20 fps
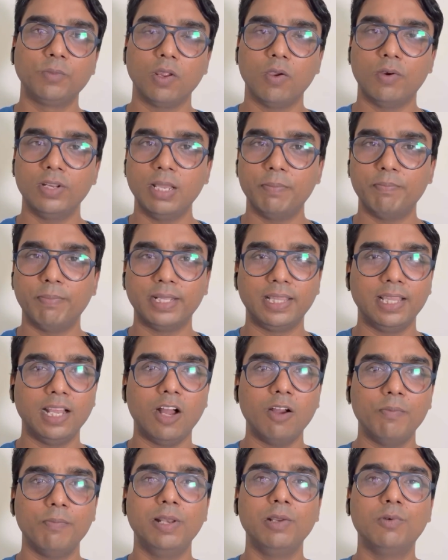और यह
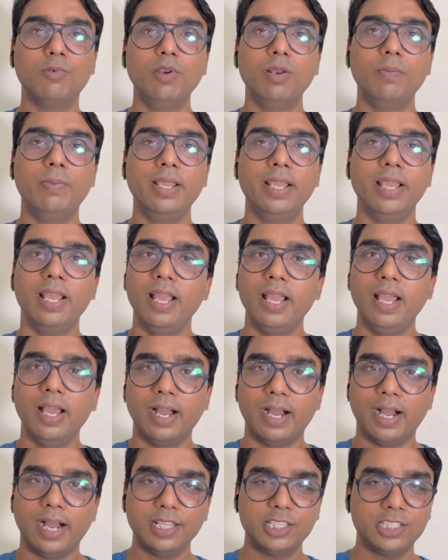बदलाव बिल्कुल भी
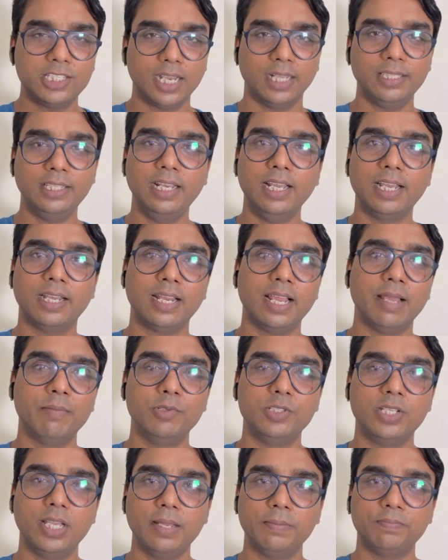अच्छा नहीं लग रहा है
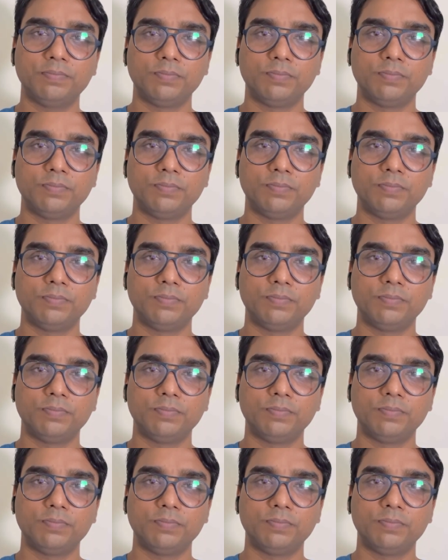मुझे